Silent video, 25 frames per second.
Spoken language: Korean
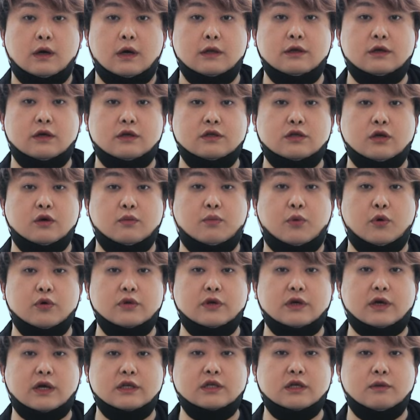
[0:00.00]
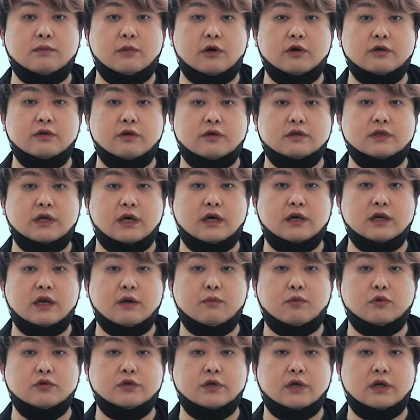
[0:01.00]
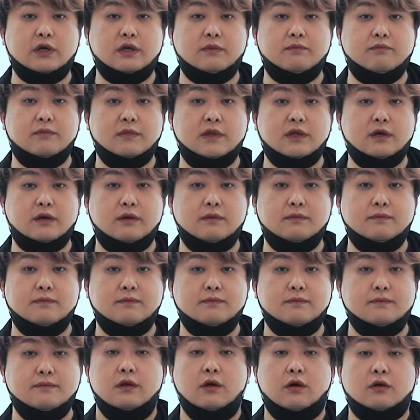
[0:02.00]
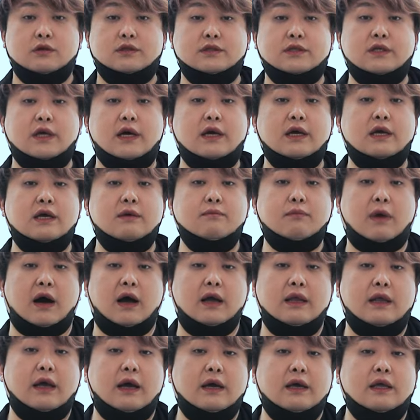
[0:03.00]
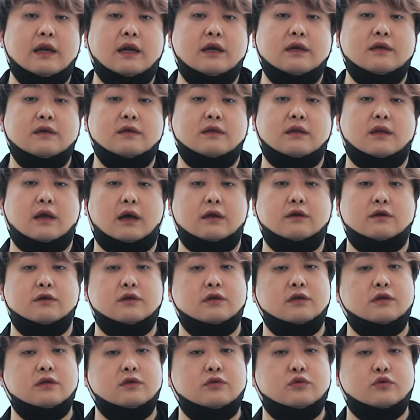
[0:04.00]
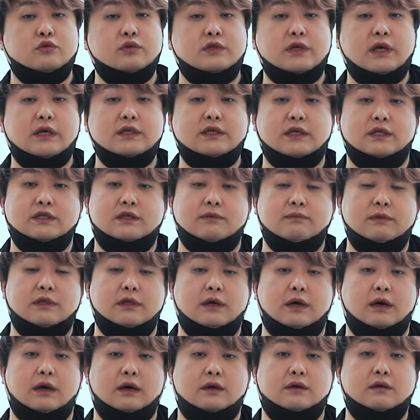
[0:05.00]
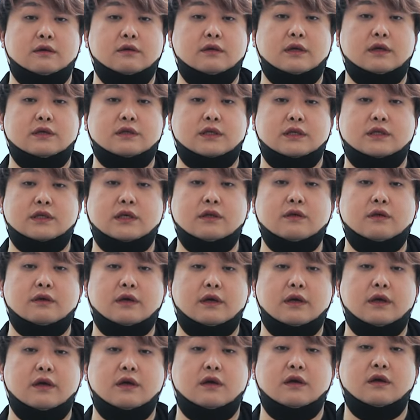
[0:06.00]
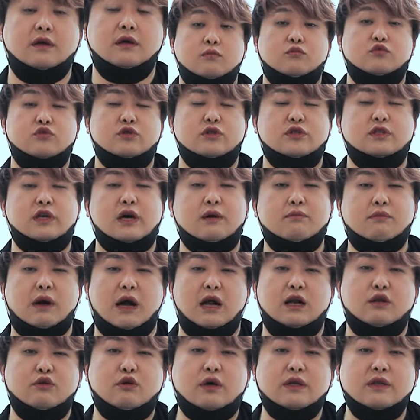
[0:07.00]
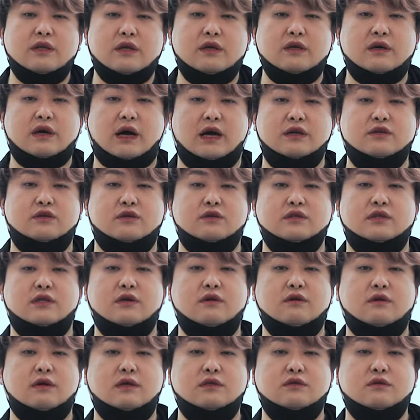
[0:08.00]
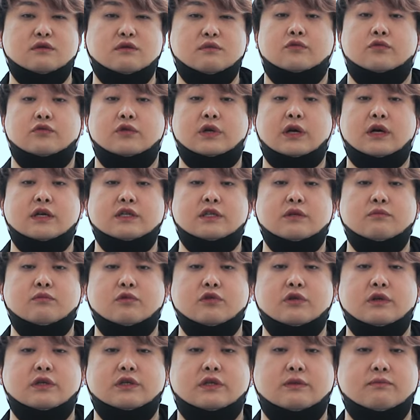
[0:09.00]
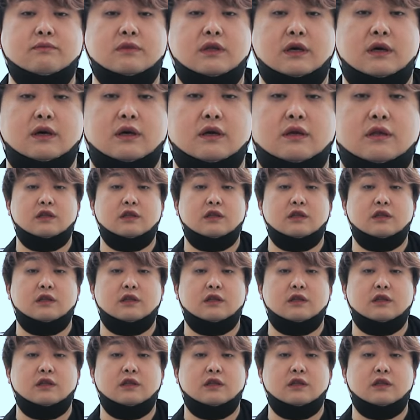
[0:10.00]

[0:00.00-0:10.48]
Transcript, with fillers: 안녕하세요. 보드카 천번 역사왕의 보차왕입니다. 역사에 만약이라는 단어는 존재하지 않습니다. 그런데 제 채널에 무슨 이상한 말도 안 되는 가정을 세워가지고 주장하시는 분들이 있습니다.